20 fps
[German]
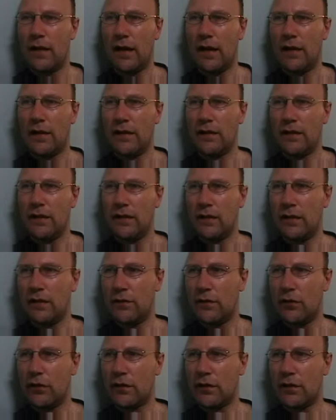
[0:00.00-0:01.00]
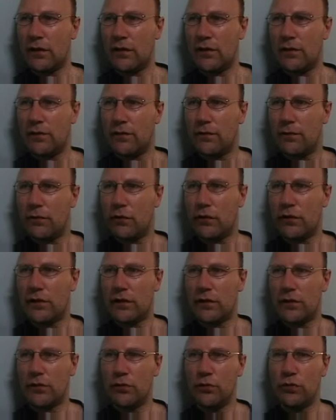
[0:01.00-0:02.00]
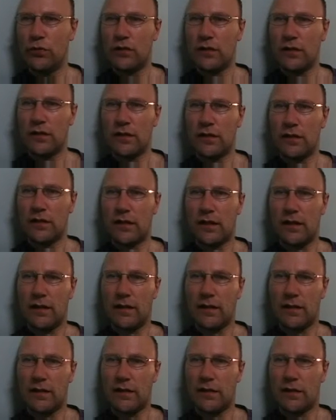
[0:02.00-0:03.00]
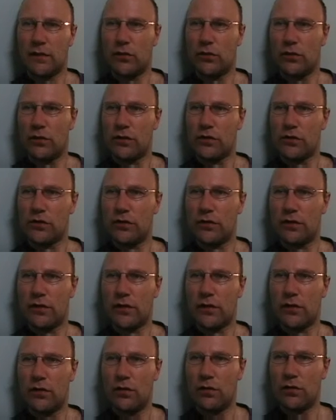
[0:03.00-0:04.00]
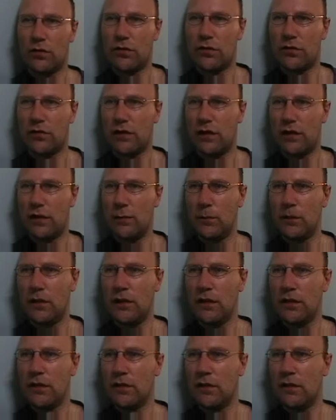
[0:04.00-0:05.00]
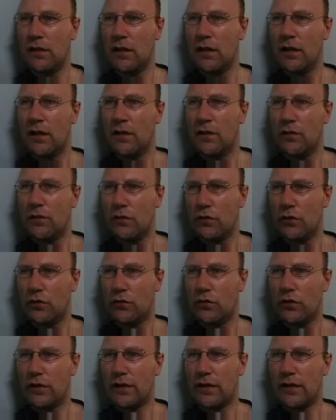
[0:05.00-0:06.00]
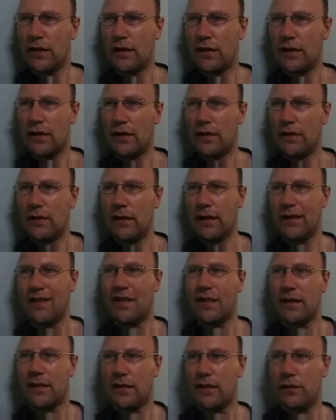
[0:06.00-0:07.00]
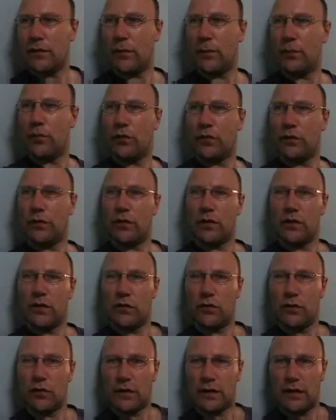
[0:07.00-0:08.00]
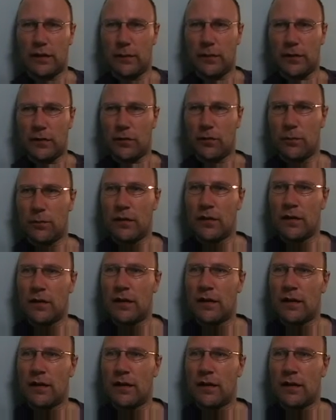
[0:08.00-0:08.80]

Alle diese Wörter wollt ihr Hüter der Reinheit der Türkisch, des Türkischen eliminieren, wodurch er ein Einreiseverbot für die Türkei bekommt.